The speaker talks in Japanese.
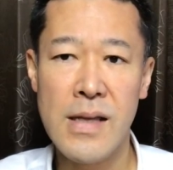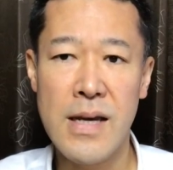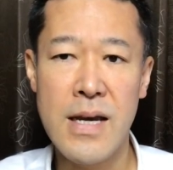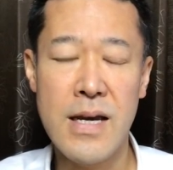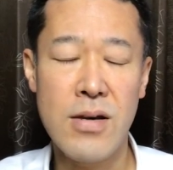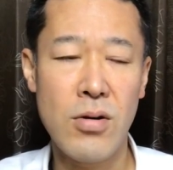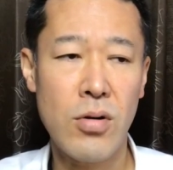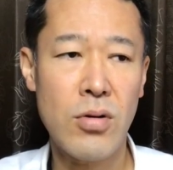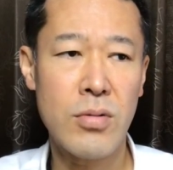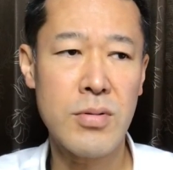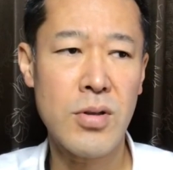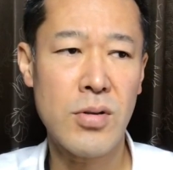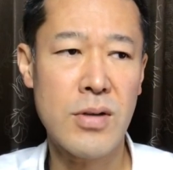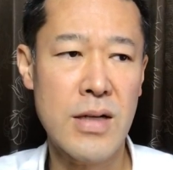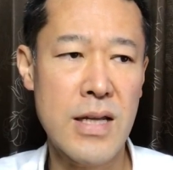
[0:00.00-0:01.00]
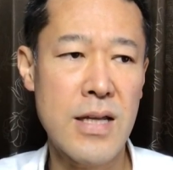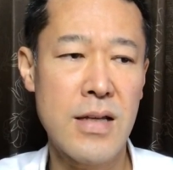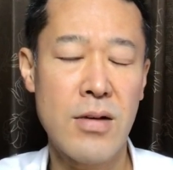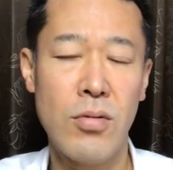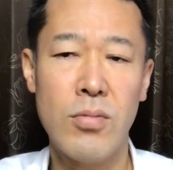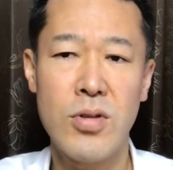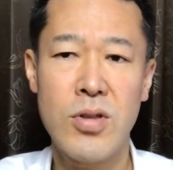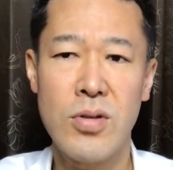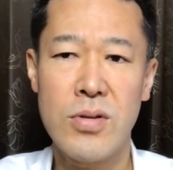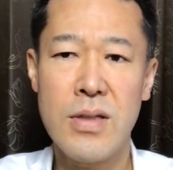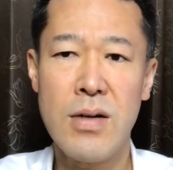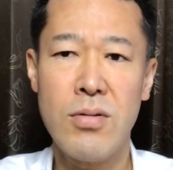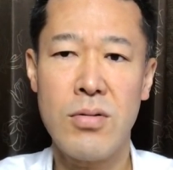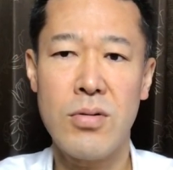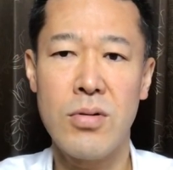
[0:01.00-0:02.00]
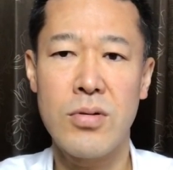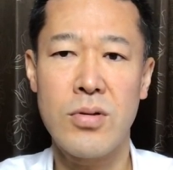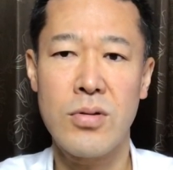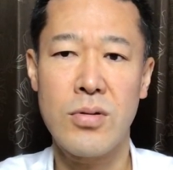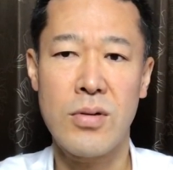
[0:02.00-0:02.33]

う、喜びというかね面白さをこうちょっ